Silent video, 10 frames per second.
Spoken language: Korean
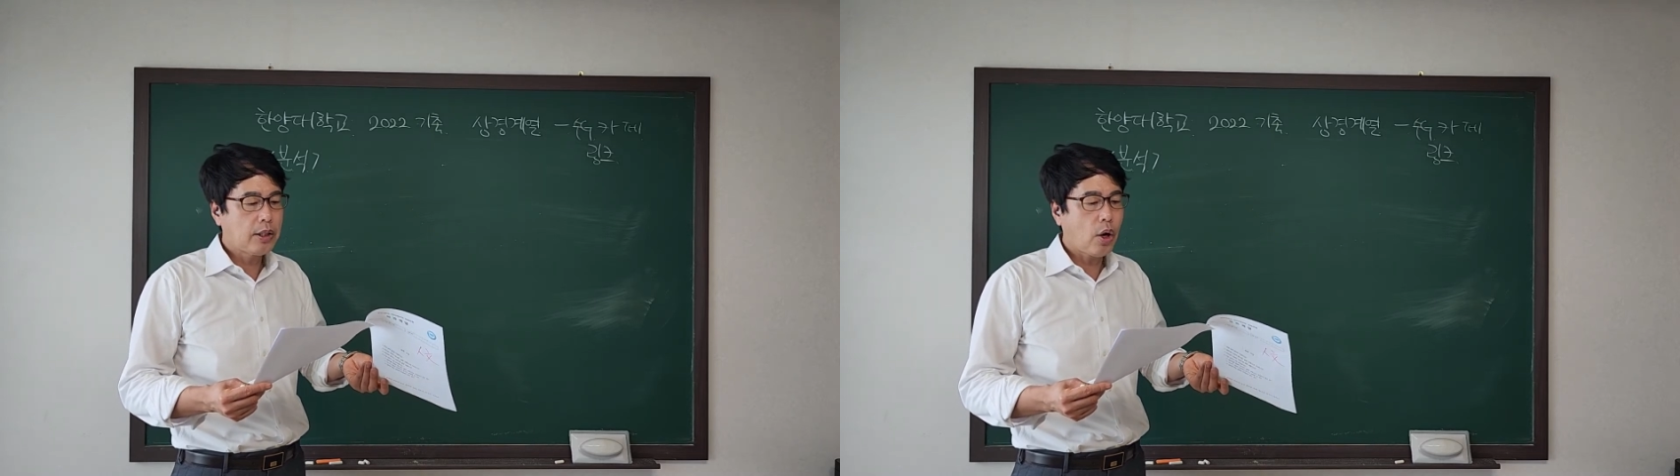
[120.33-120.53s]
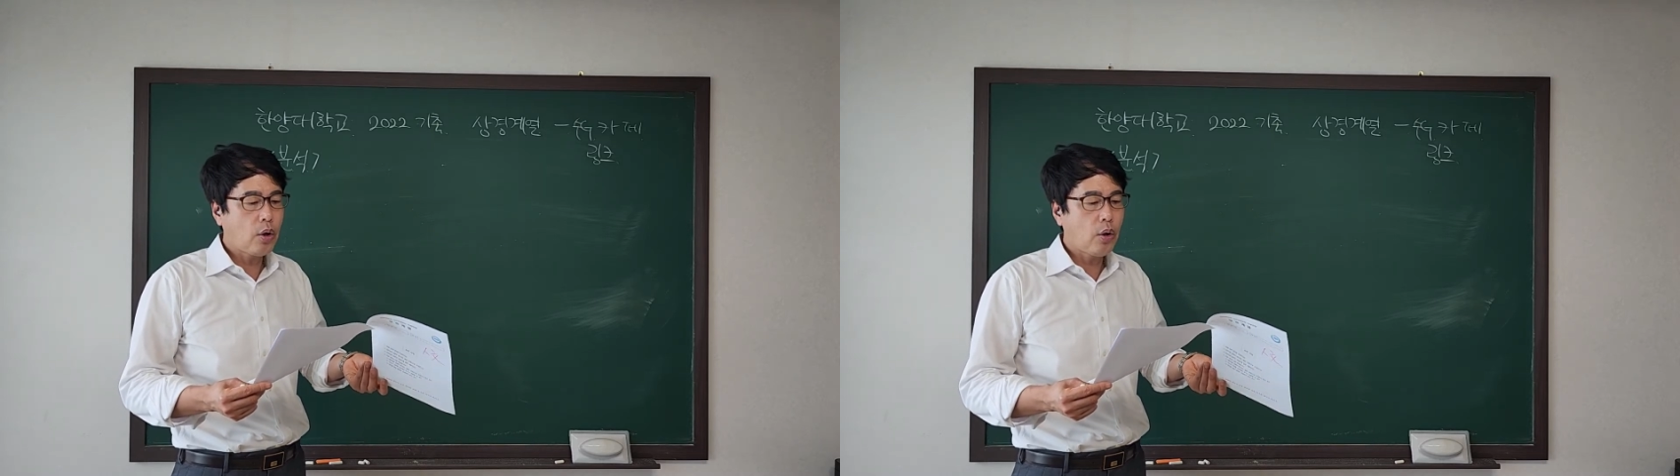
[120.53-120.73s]

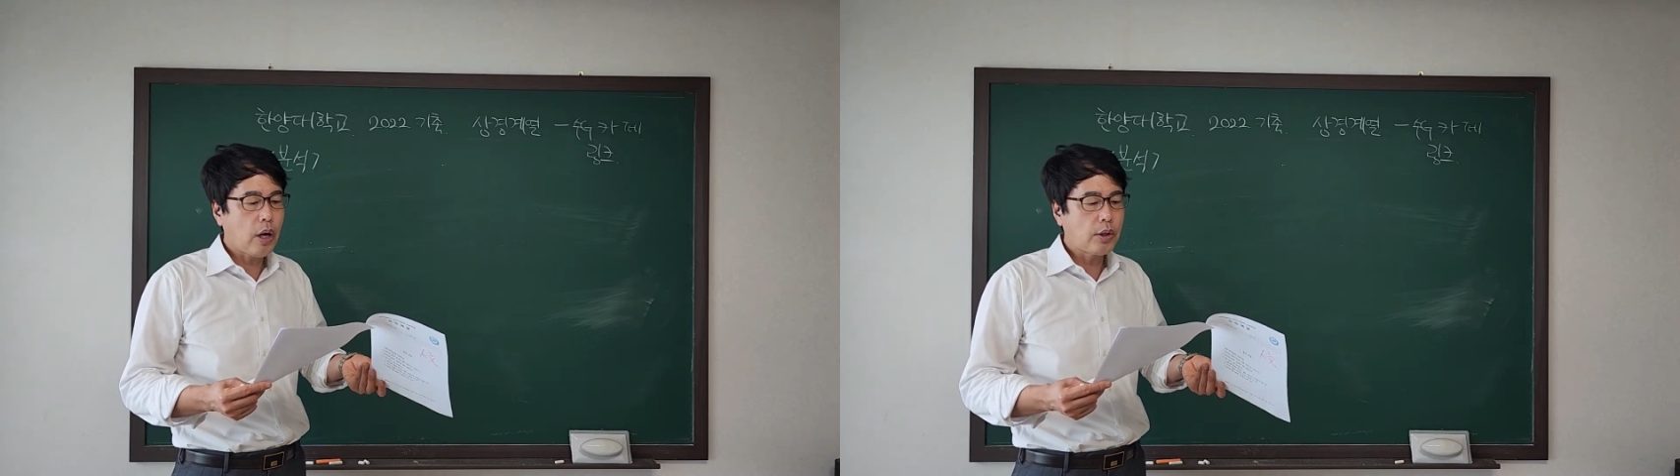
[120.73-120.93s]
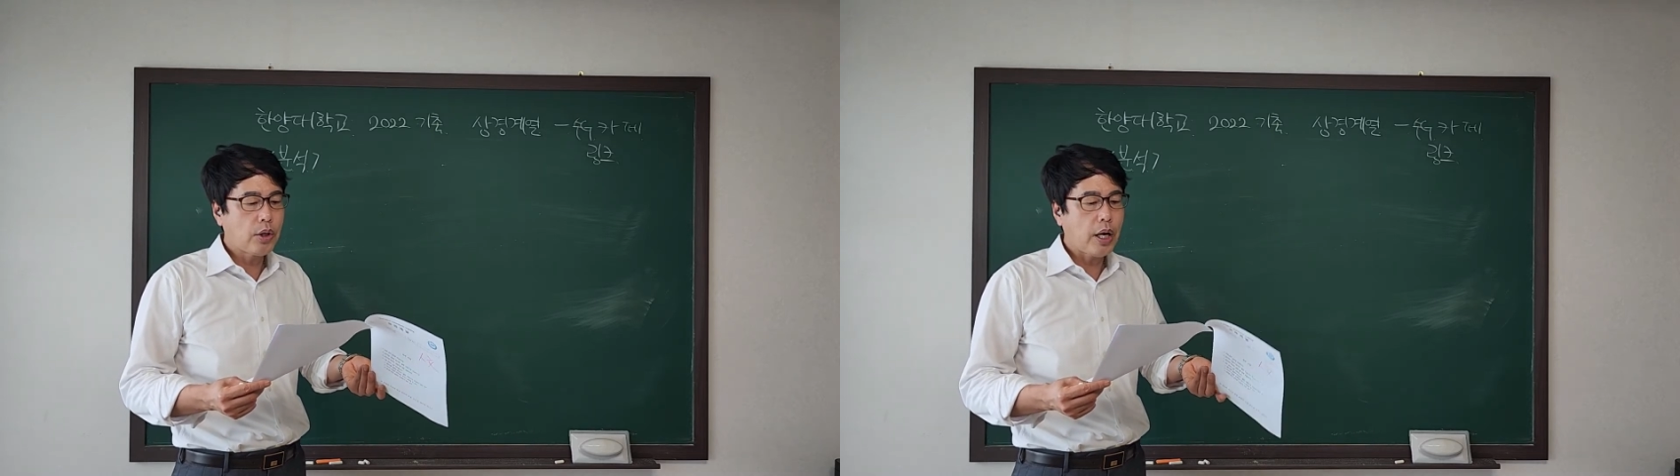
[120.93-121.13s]

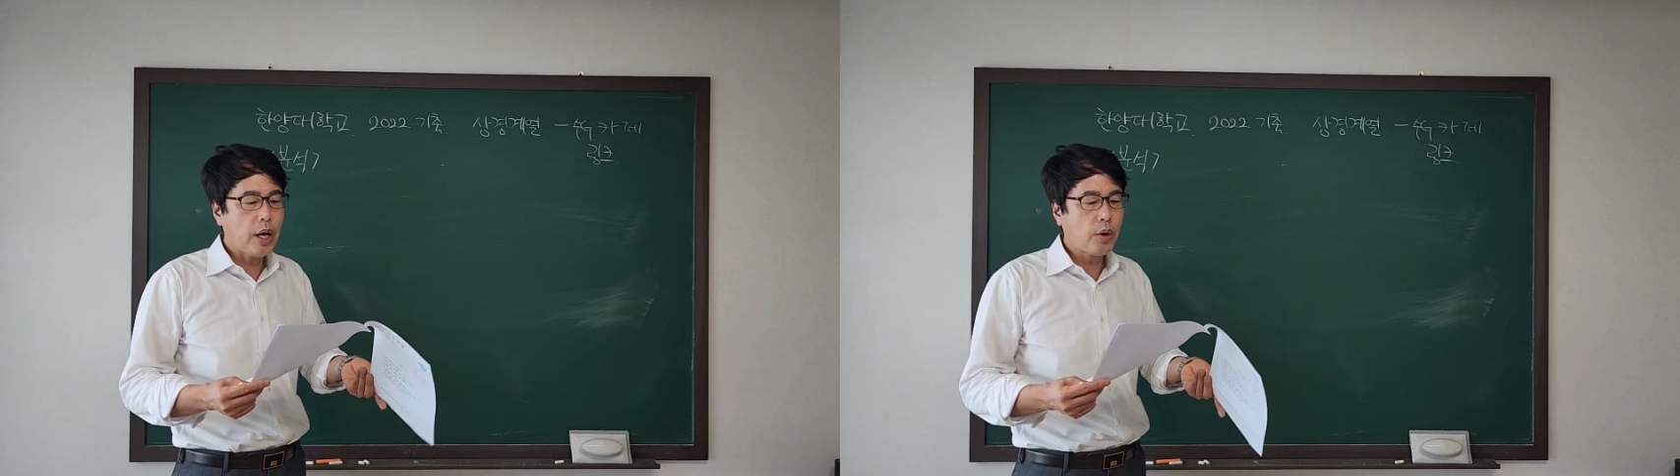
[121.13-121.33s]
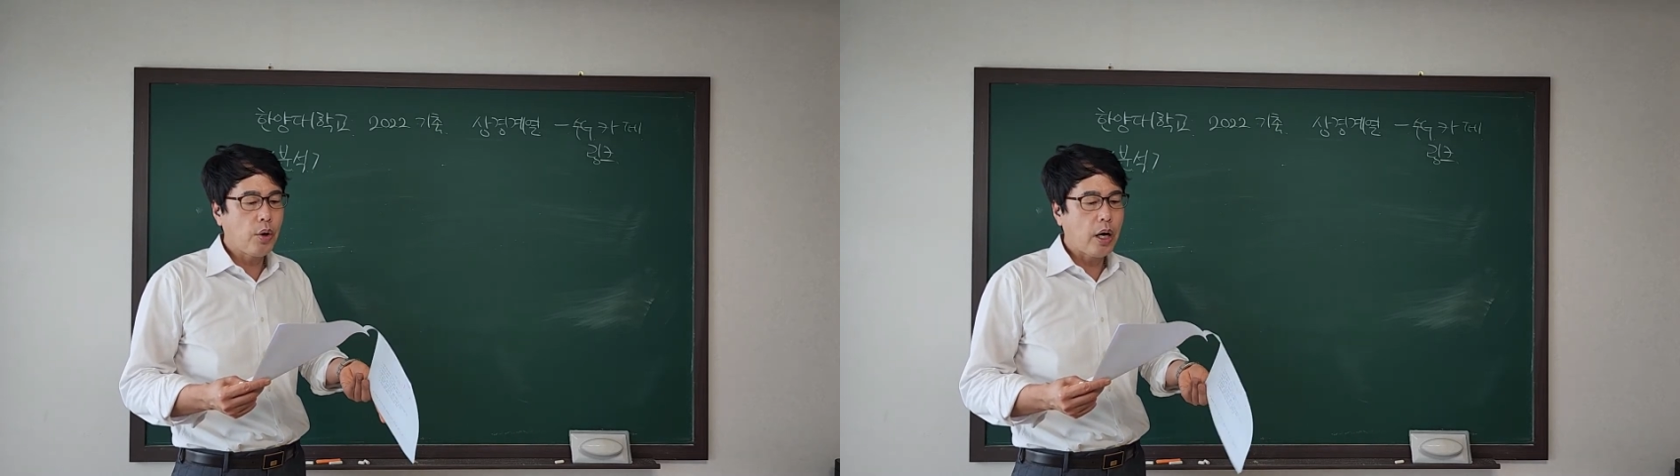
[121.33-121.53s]
성공과
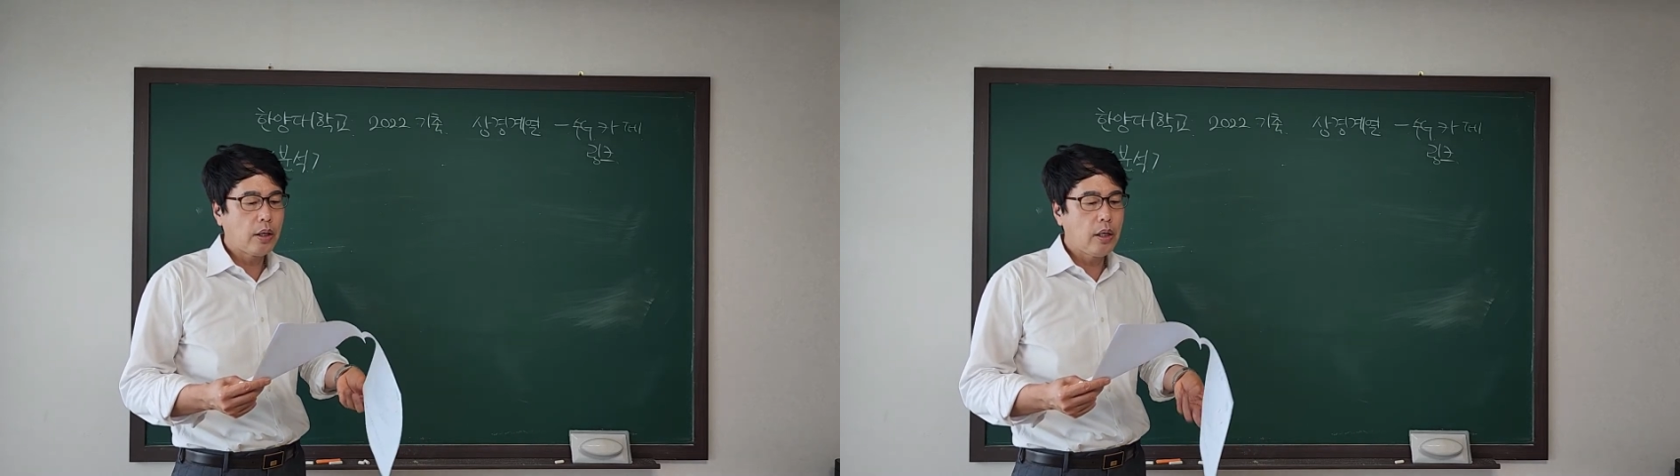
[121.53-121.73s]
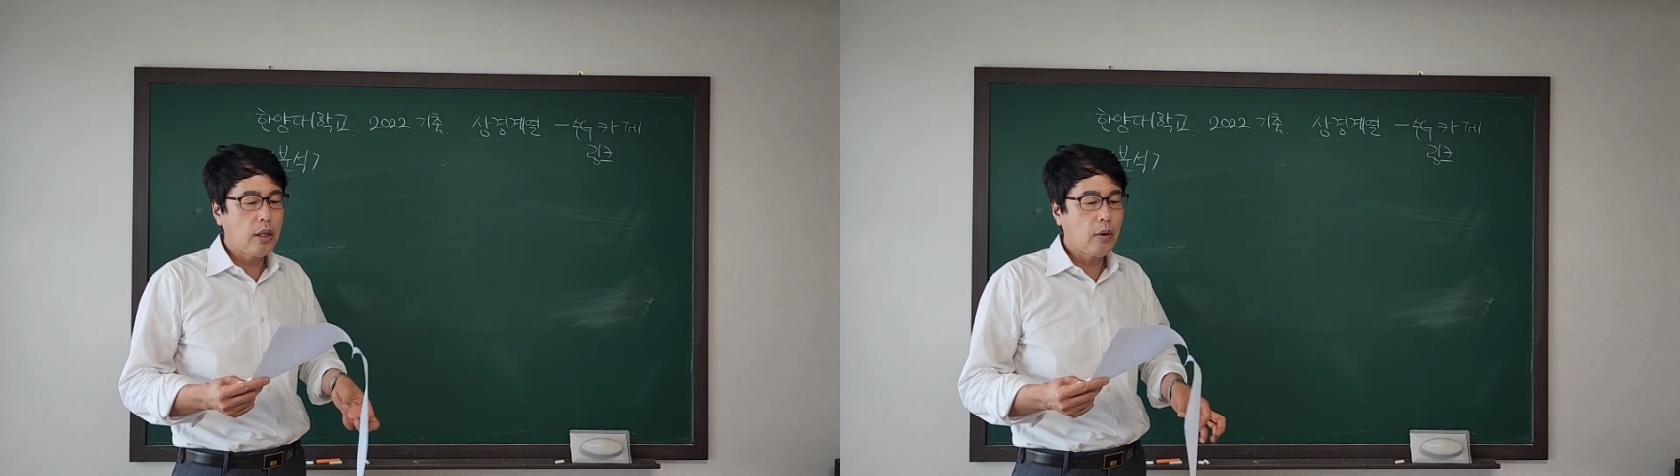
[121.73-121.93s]
쇠락
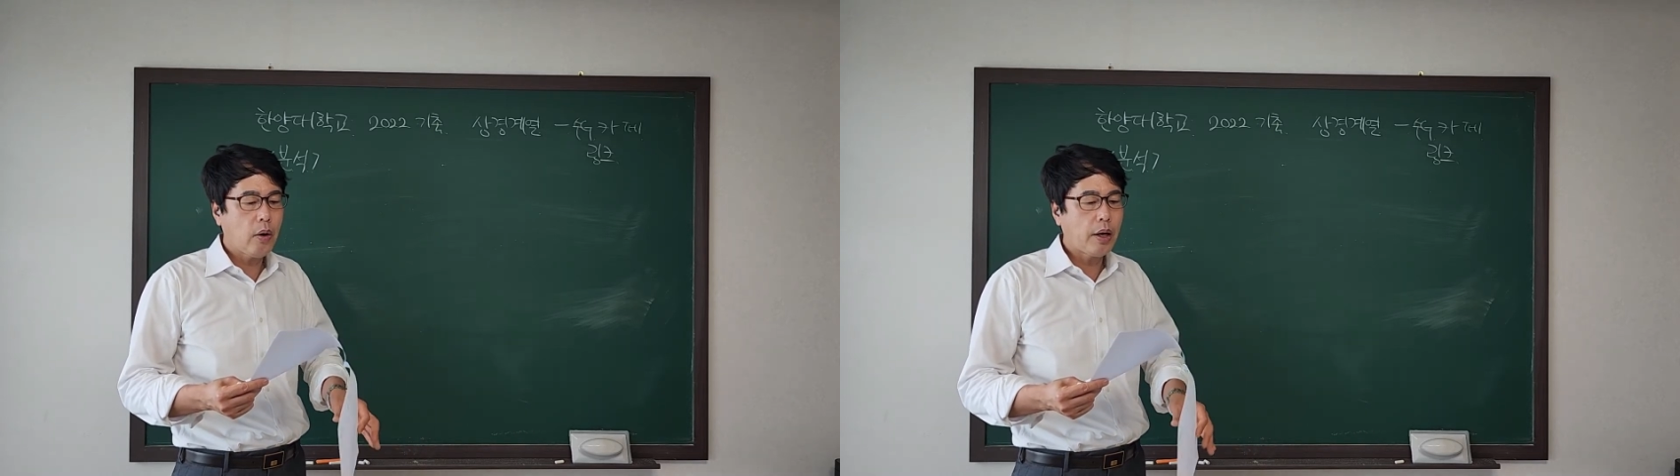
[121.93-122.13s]
교환을